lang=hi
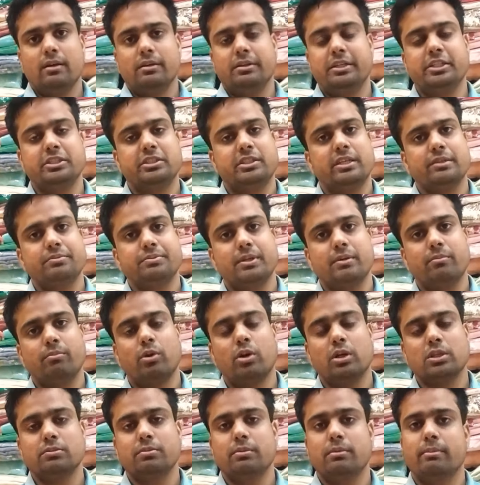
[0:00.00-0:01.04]
डिस्क्रिप्शन
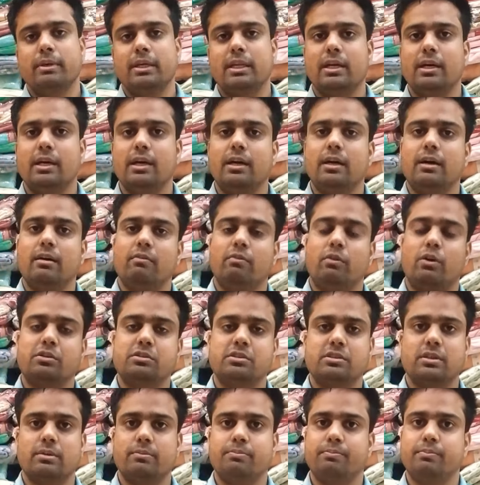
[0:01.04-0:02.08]
बॉक्स में मेरा
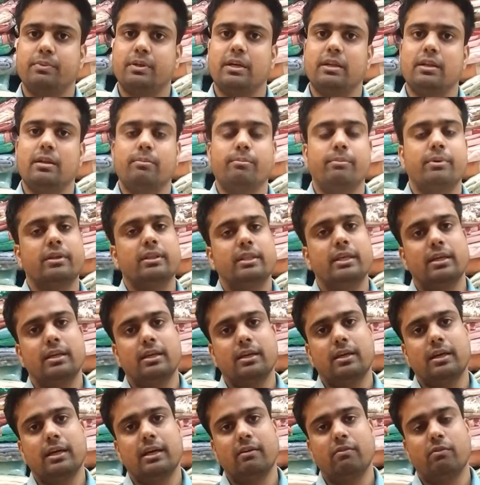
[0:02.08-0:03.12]
व्हाट्सअप का नंबर दे
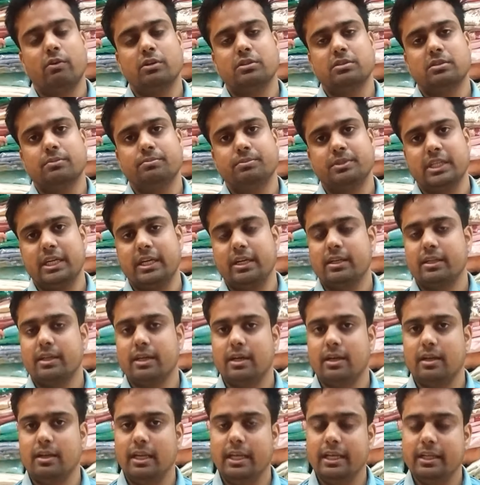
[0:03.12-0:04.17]
रखा है व्हाट्सअप चैट
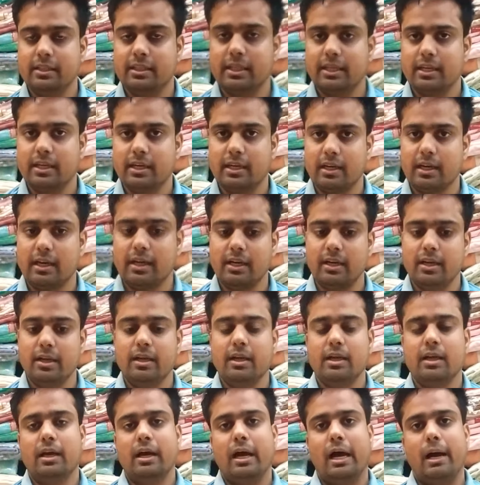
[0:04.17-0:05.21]
का लिंक दे रखा है
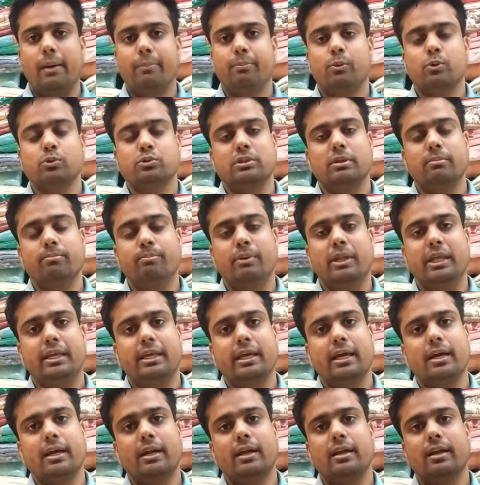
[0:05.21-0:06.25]
आपको सिंपली
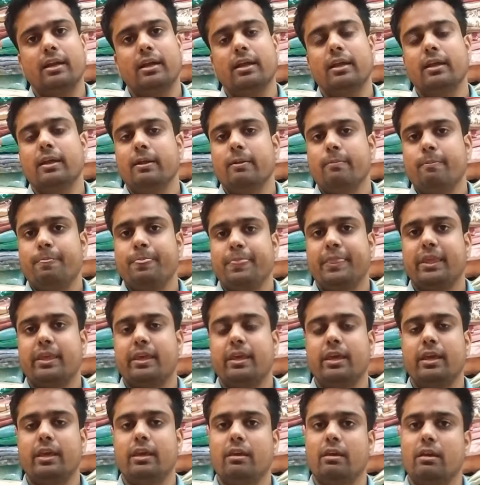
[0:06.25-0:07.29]
क्या करना है
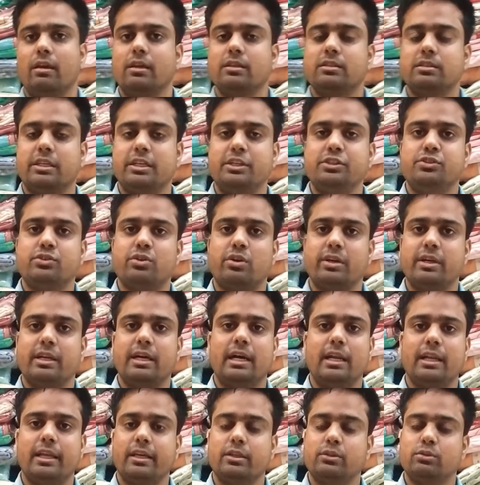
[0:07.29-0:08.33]
कि स्क्रीनशॉट
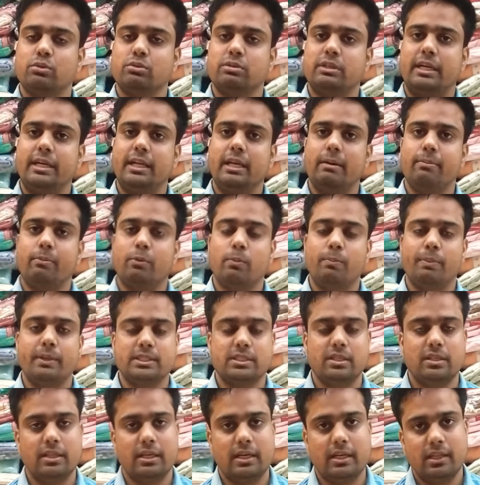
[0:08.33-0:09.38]
डाल के जो साड़ी आपको
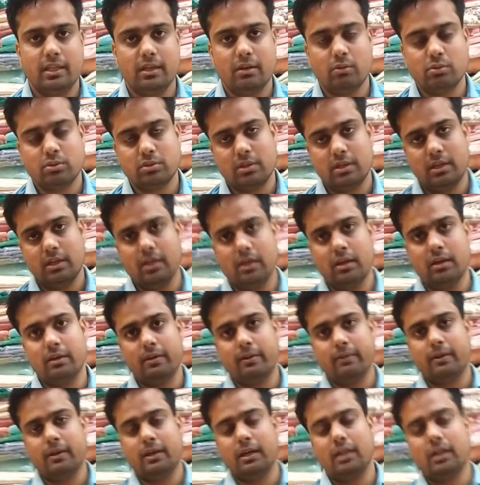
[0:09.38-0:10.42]
पसंद आ रही है
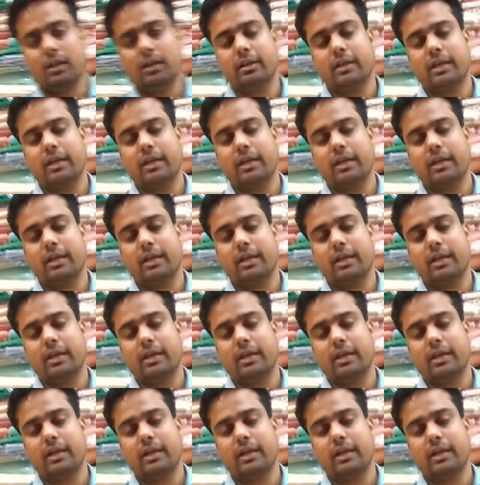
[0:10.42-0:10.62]
उसका कलर